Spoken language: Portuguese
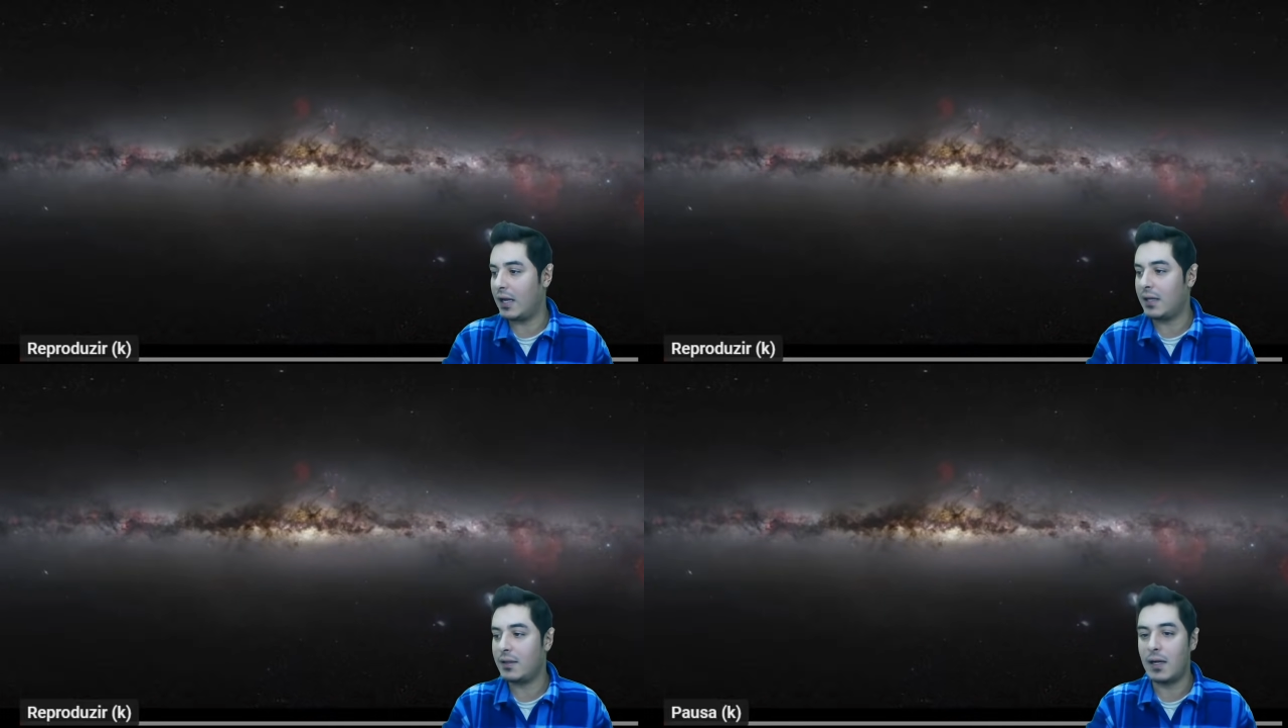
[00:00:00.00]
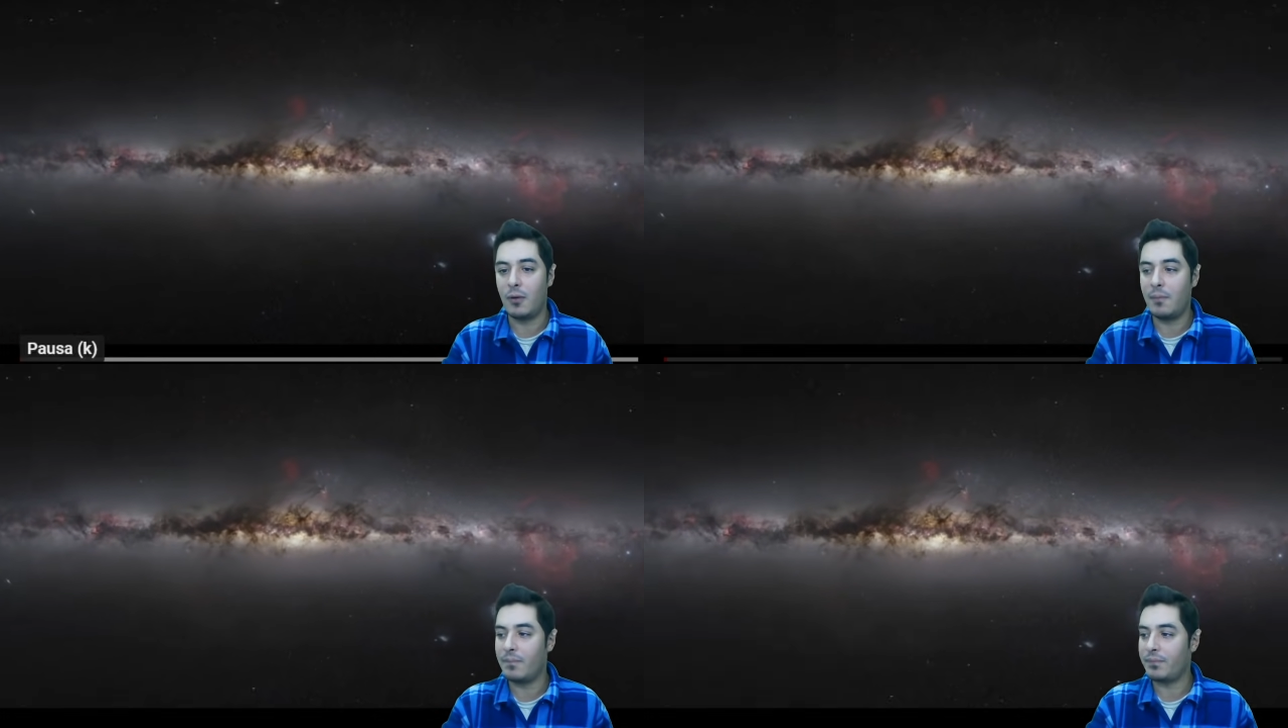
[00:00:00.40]
lá,
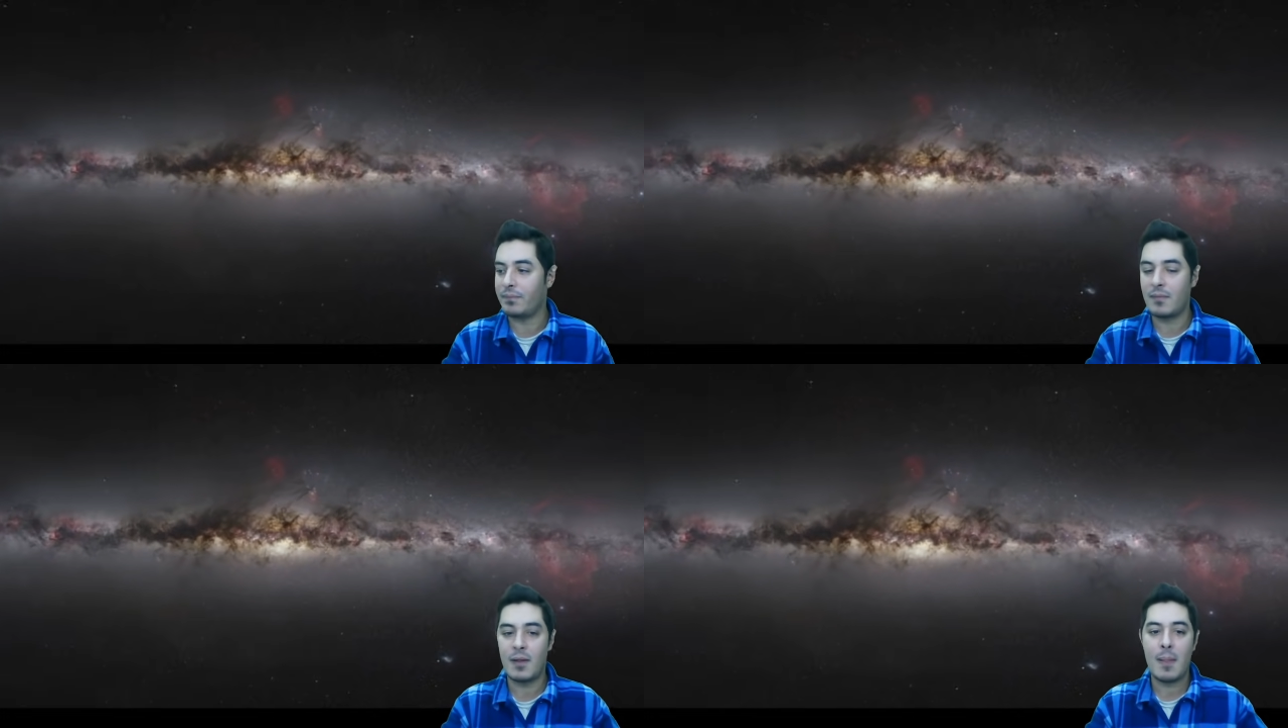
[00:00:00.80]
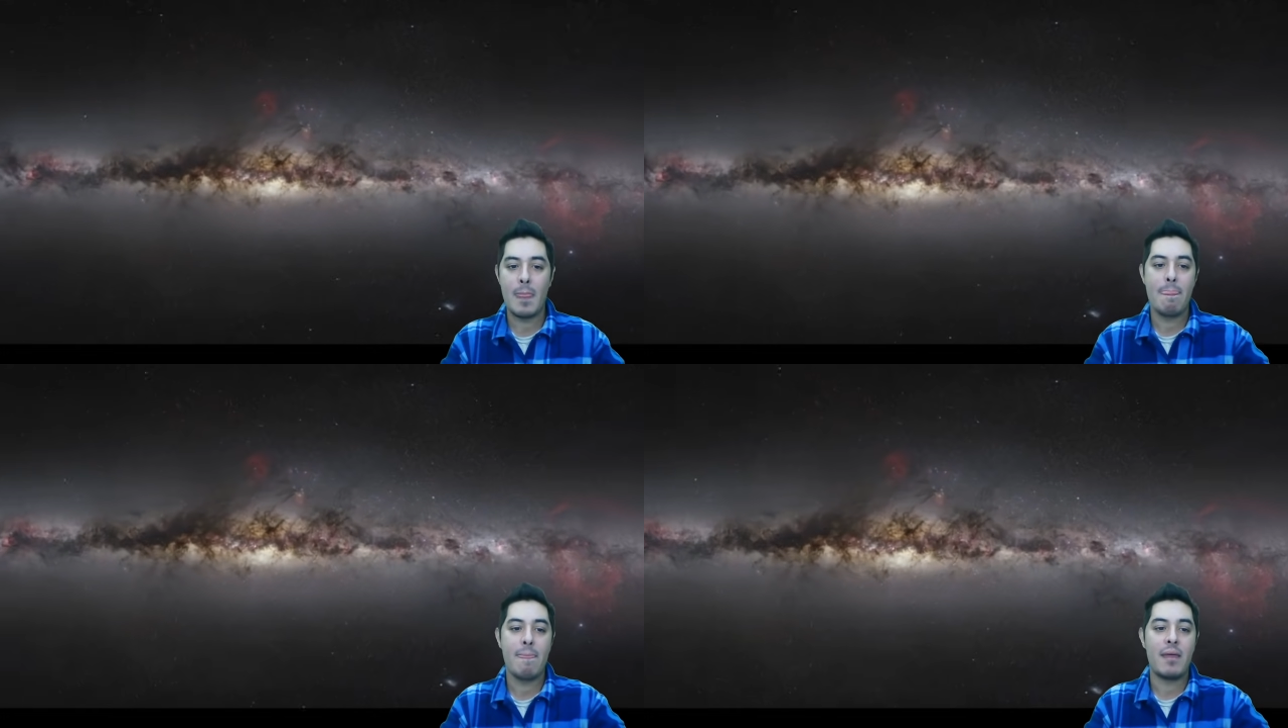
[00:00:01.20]
então.
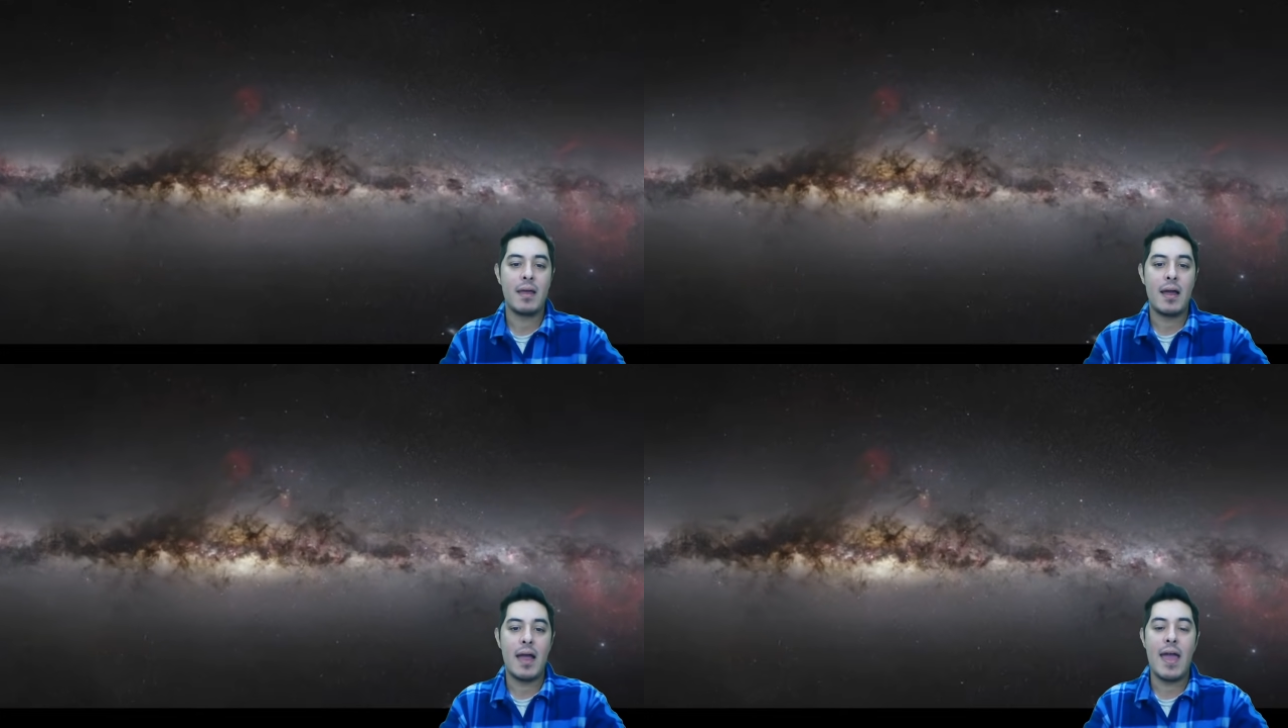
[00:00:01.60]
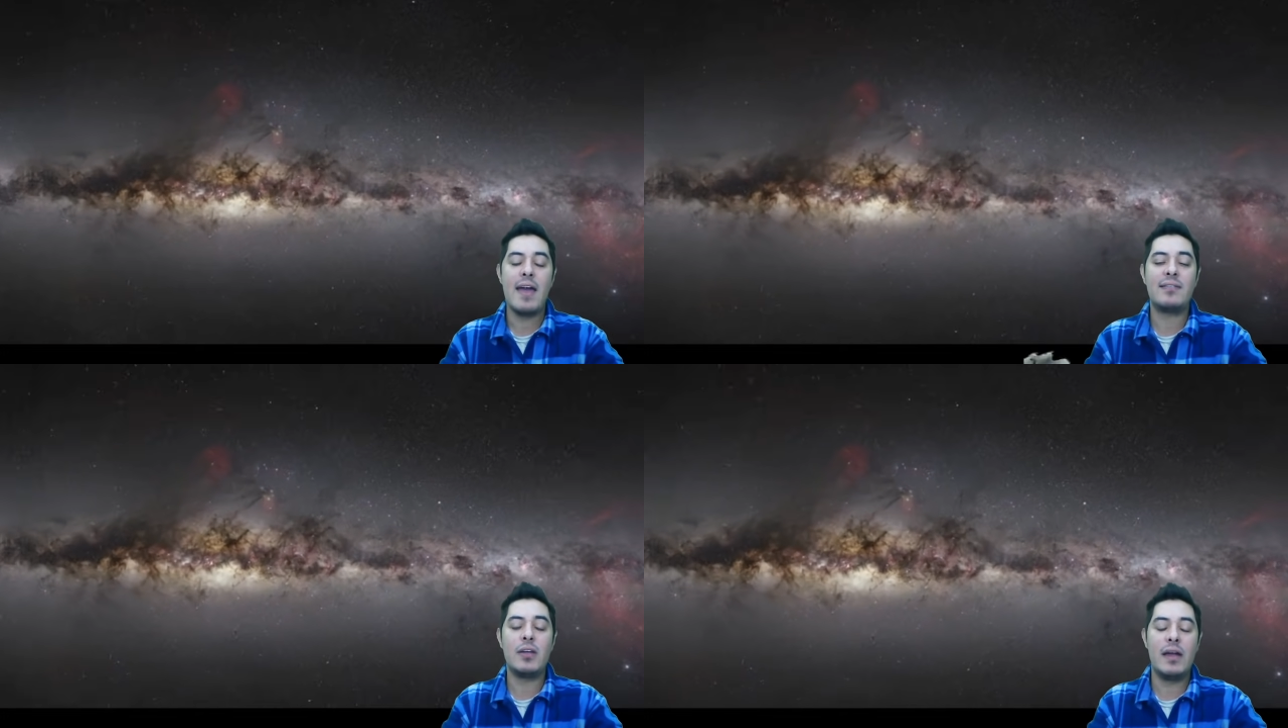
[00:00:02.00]

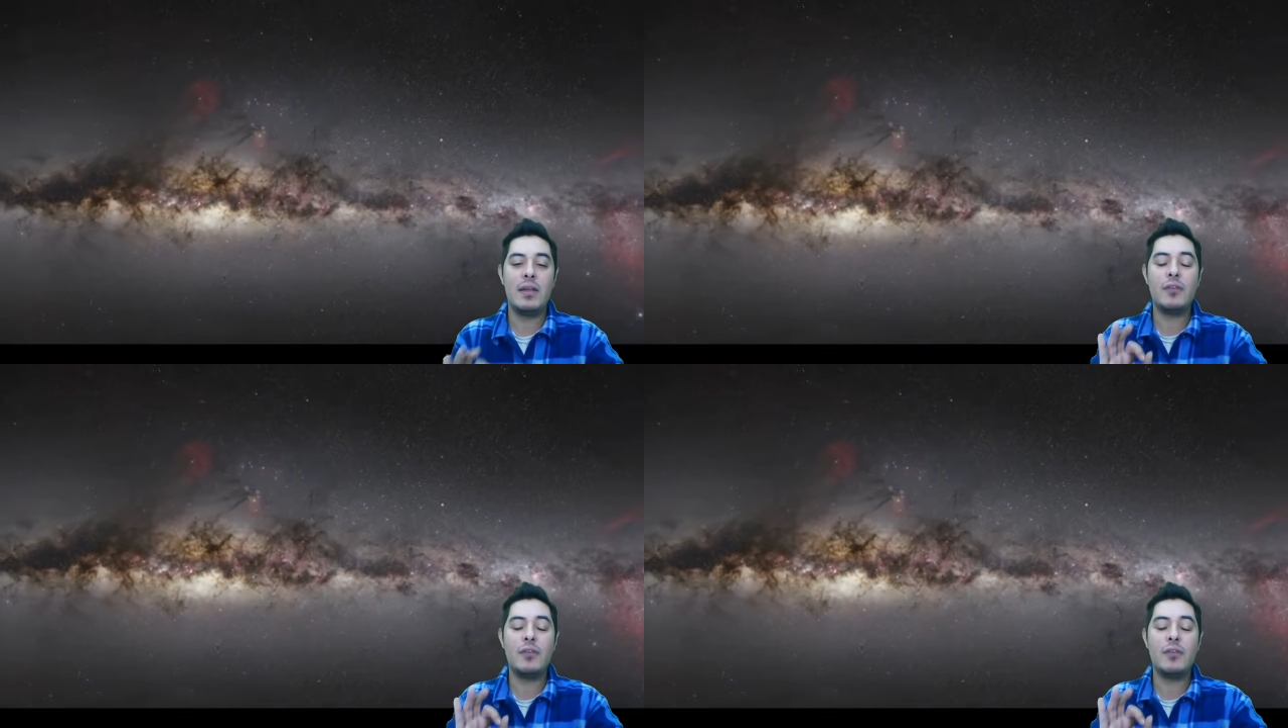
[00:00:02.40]
Essa,